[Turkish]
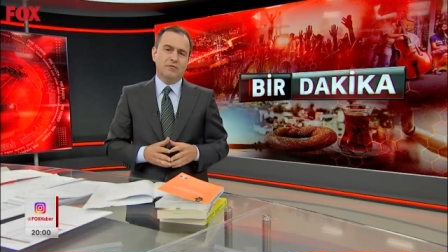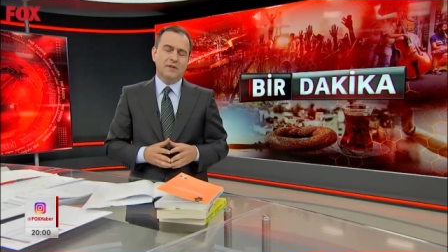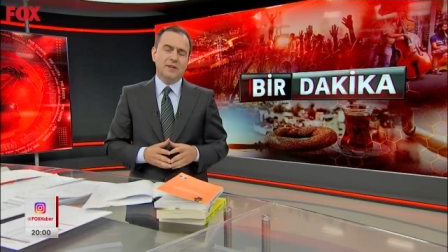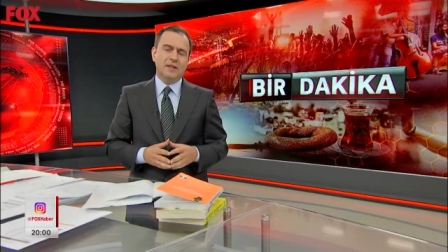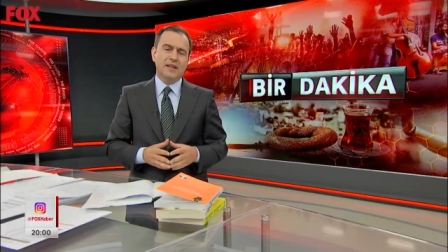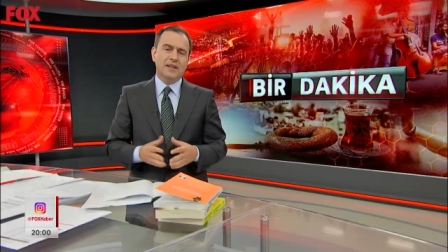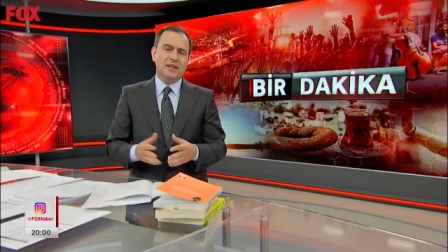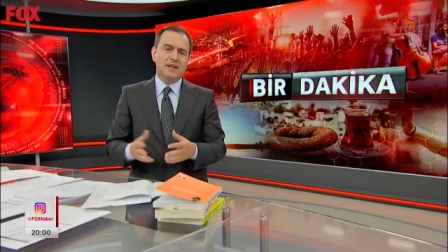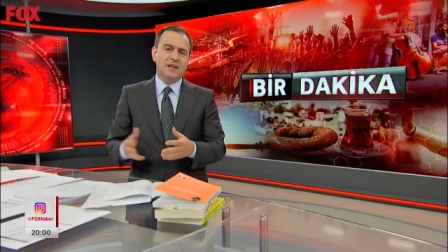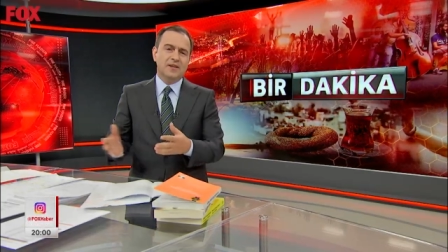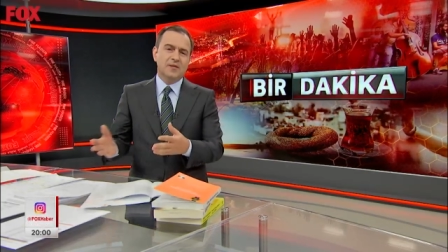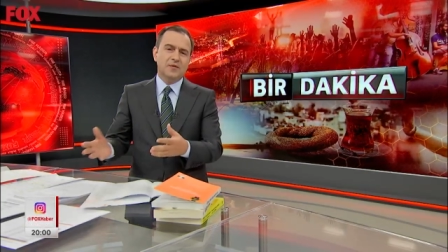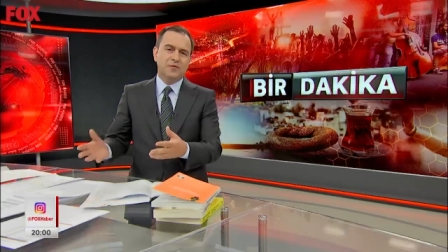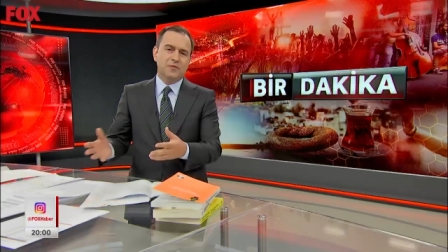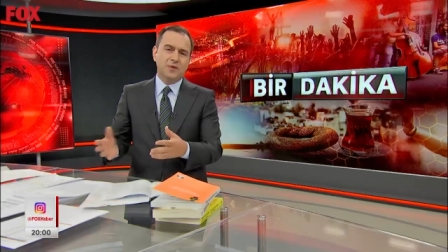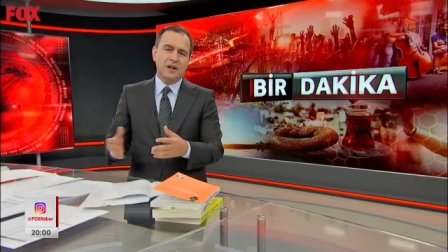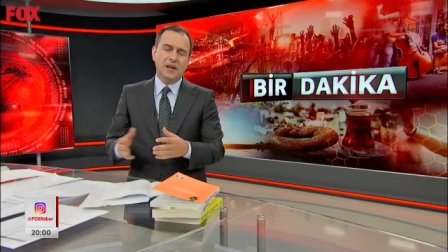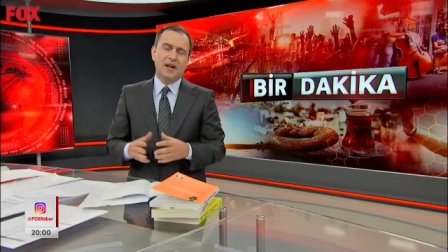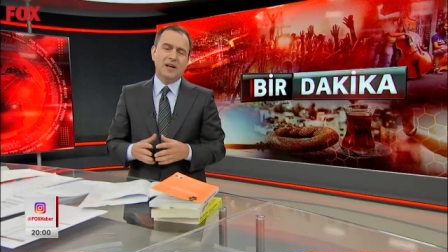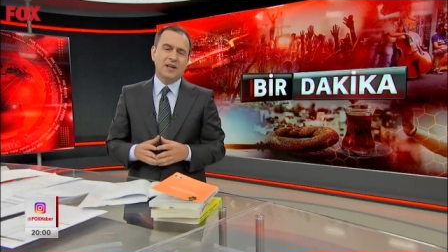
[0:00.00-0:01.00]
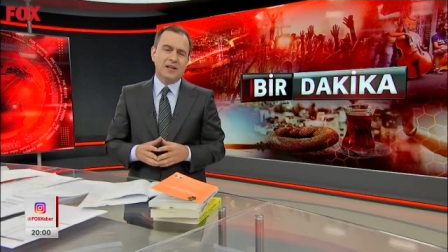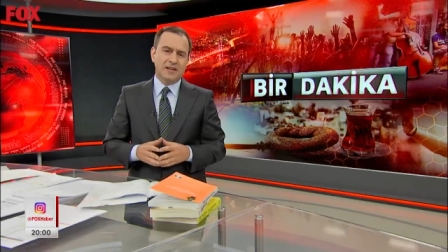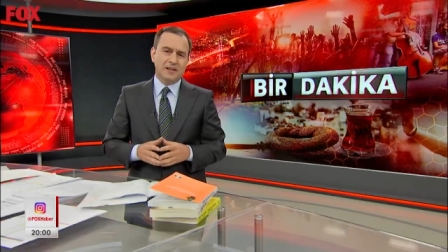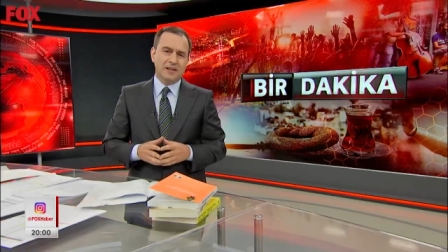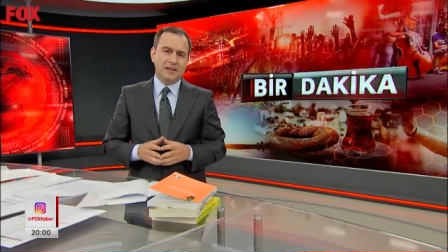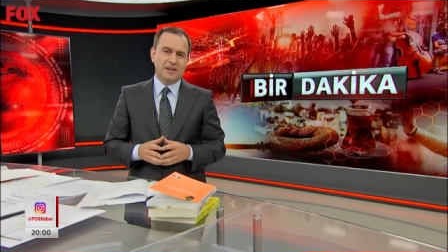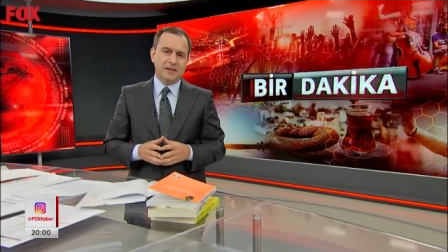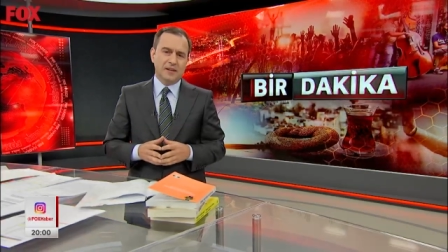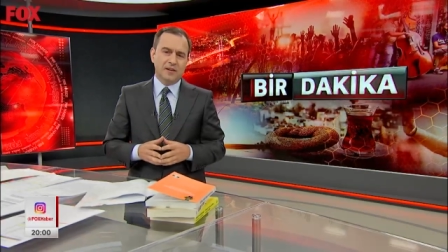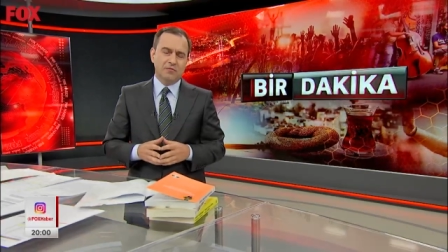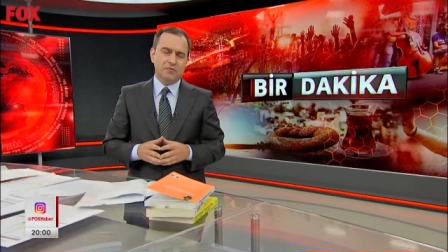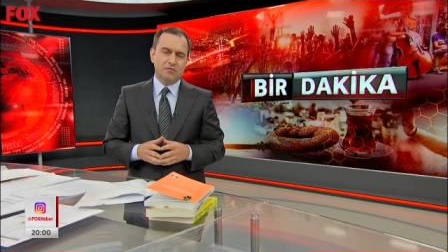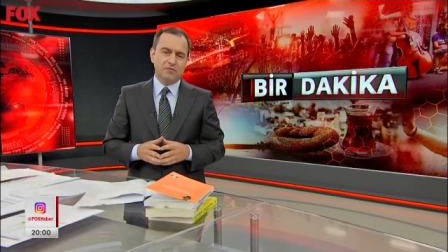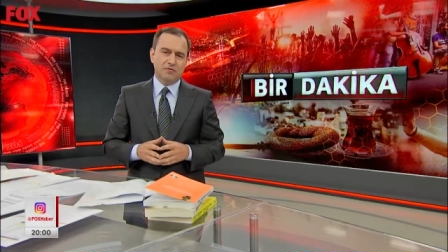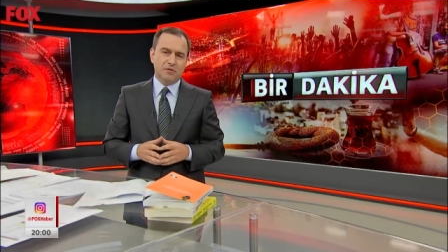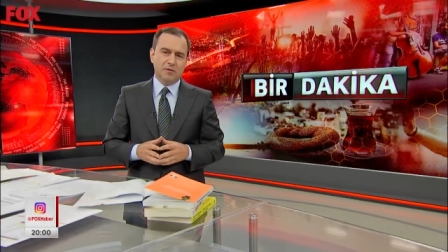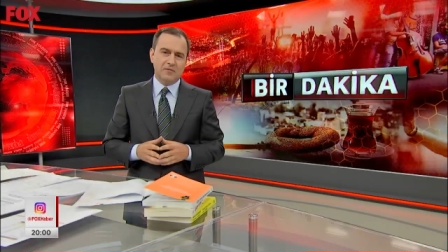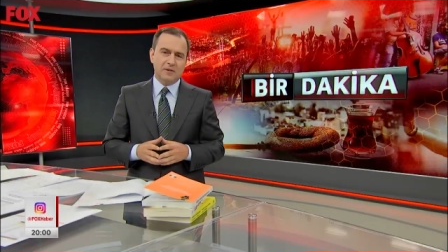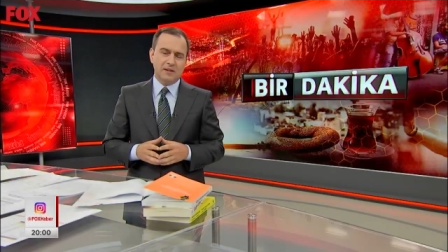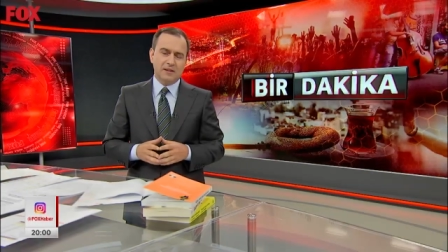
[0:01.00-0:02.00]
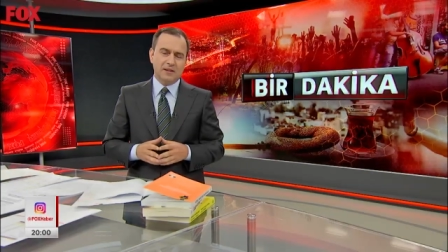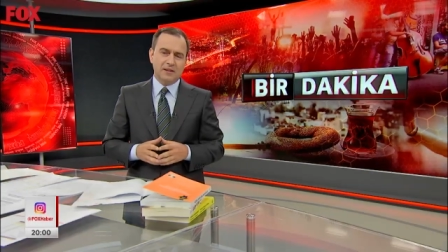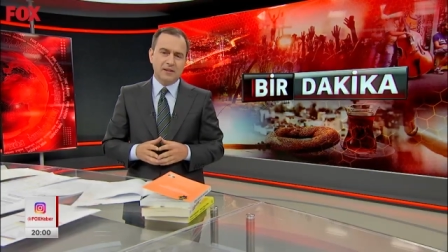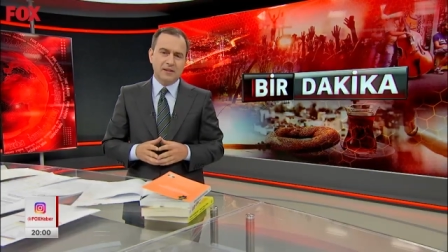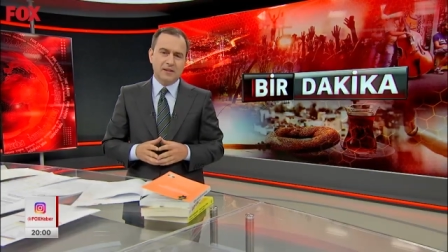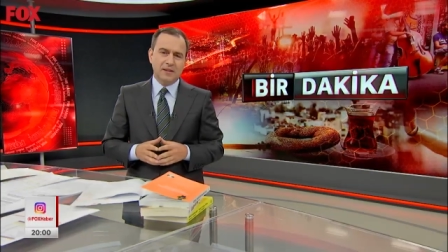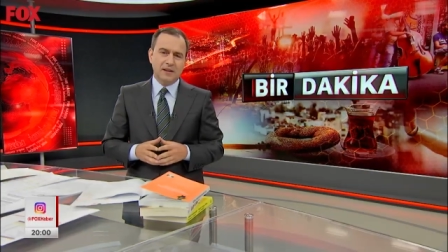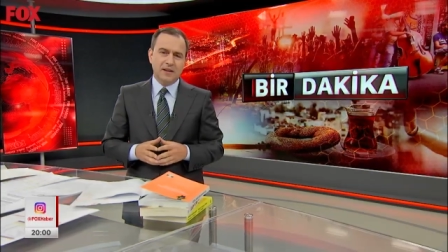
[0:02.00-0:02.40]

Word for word: ne de felaketlerden kurtulabildik.